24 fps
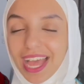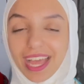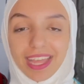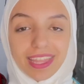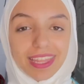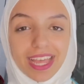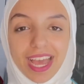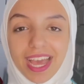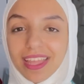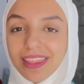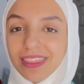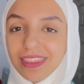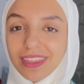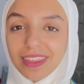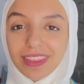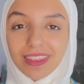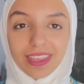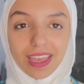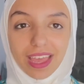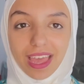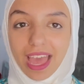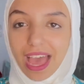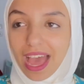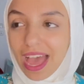نحدد
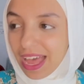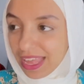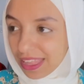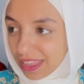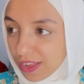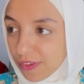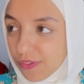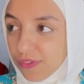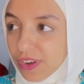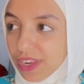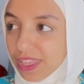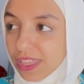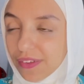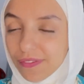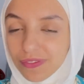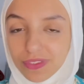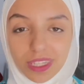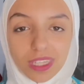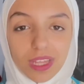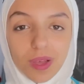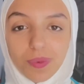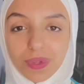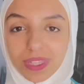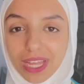اهداف
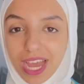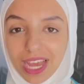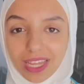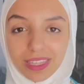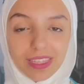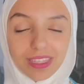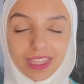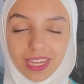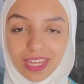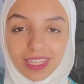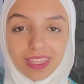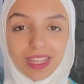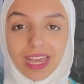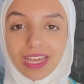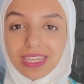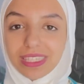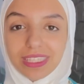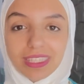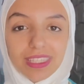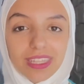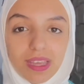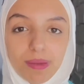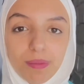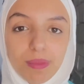لنفسنا ونحدد احنا
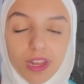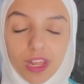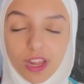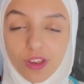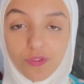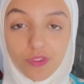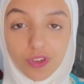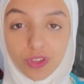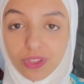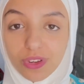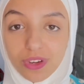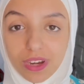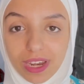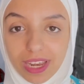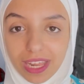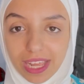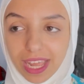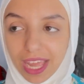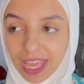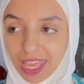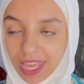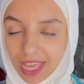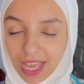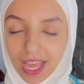عايزين نعمل ايه الفتره اللي
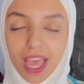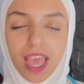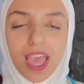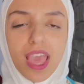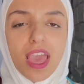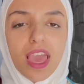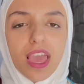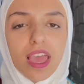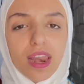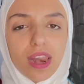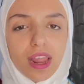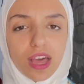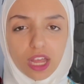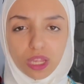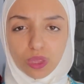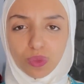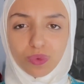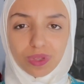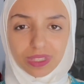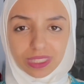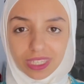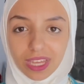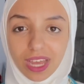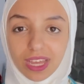جايه
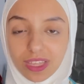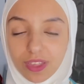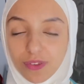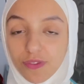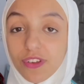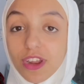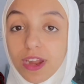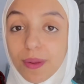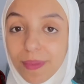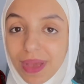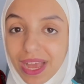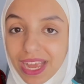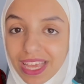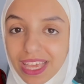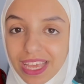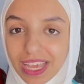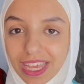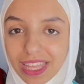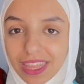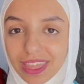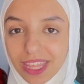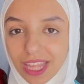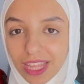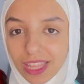الخطوه دي هتفرق معاكي
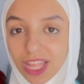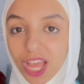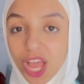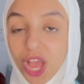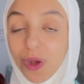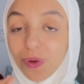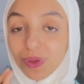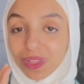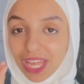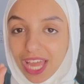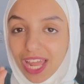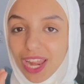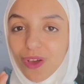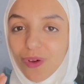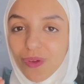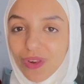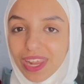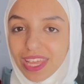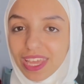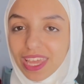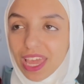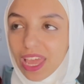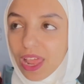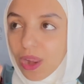جدا وتعالى اقول
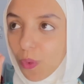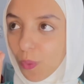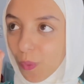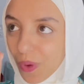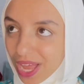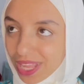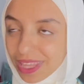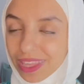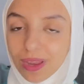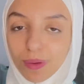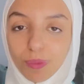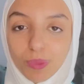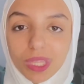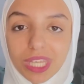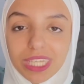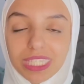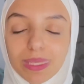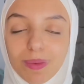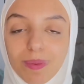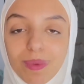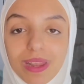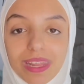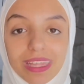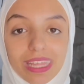لك الوقت
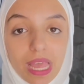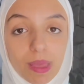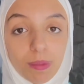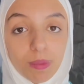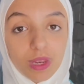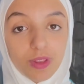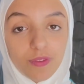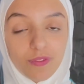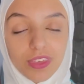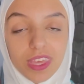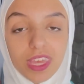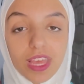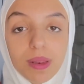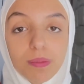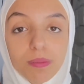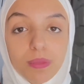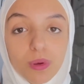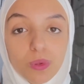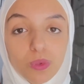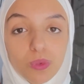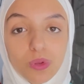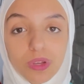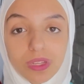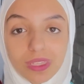المناسب اللي تعملي فيه
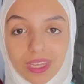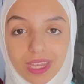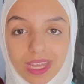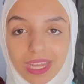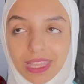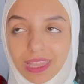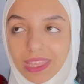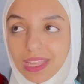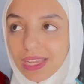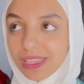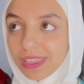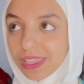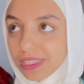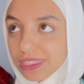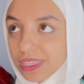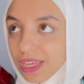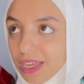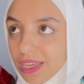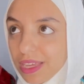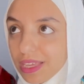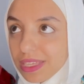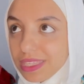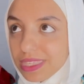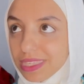الموضوع ده انك
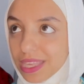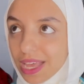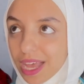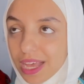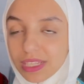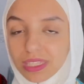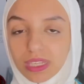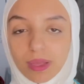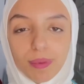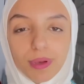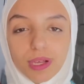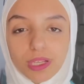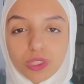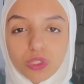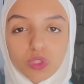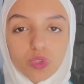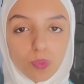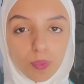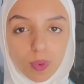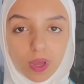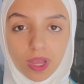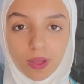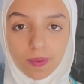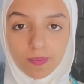تصحي الساعه 7
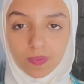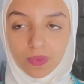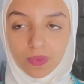الصبح